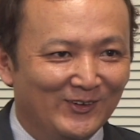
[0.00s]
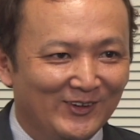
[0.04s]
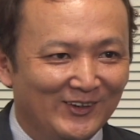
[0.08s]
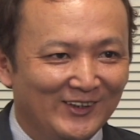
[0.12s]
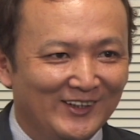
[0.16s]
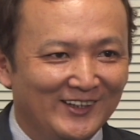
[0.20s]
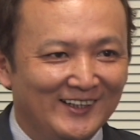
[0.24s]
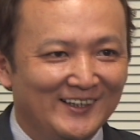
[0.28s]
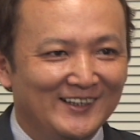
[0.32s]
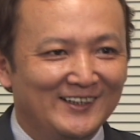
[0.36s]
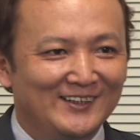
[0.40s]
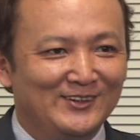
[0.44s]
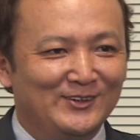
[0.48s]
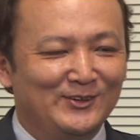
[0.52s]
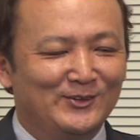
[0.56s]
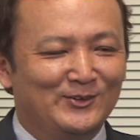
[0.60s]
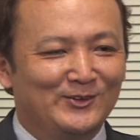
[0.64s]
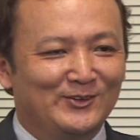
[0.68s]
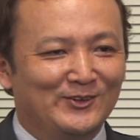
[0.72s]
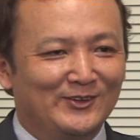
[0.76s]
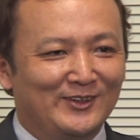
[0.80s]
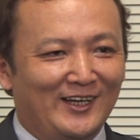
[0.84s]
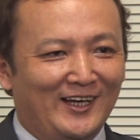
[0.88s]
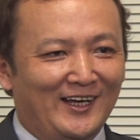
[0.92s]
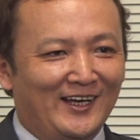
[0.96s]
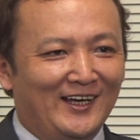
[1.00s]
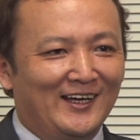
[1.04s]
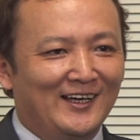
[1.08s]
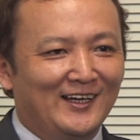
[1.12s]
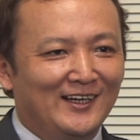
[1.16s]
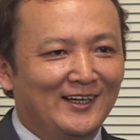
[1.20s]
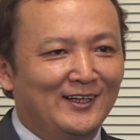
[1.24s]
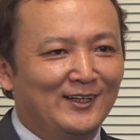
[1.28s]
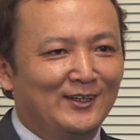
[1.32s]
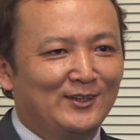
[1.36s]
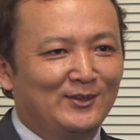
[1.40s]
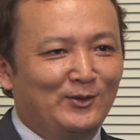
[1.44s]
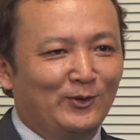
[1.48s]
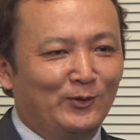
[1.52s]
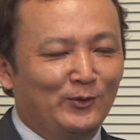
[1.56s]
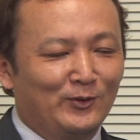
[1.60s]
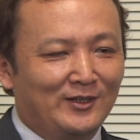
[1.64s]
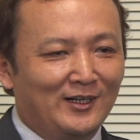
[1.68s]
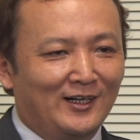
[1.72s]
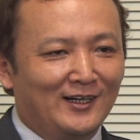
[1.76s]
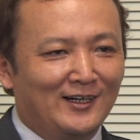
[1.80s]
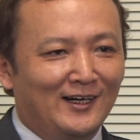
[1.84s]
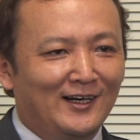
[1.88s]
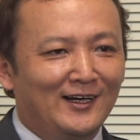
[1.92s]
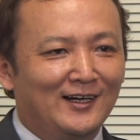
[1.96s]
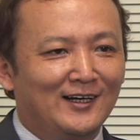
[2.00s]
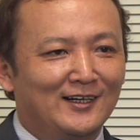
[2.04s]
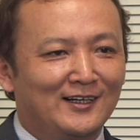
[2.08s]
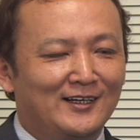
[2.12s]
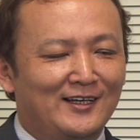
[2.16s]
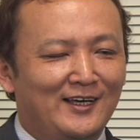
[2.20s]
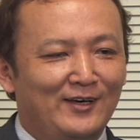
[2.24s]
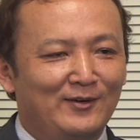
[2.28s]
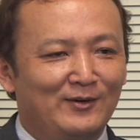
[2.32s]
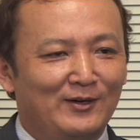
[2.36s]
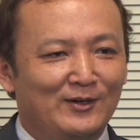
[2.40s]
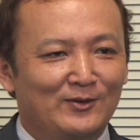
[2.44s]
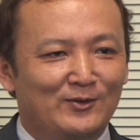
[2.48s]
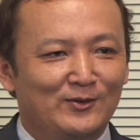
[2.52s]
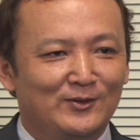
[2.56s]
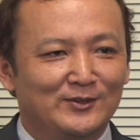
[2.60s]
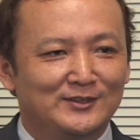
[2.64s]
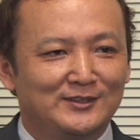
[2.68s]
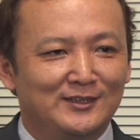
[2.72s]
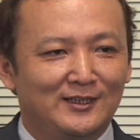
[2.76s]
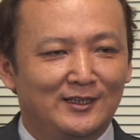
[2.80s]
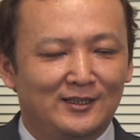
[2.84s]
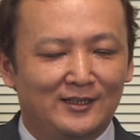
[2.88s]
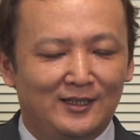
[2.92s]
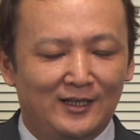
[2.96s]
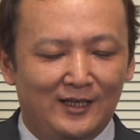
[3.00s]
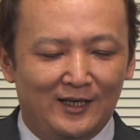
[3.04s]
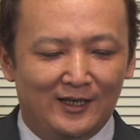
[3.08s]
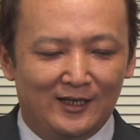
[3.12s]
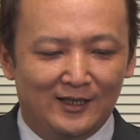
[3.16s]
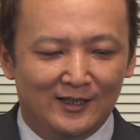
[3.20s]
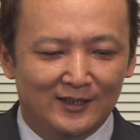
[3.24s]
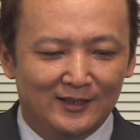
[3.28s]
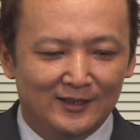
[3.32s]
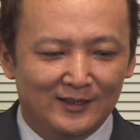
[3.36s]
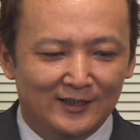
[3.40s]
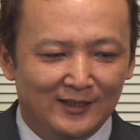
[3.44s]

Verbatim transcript: ということで、はい、10日が K1 甲子園で、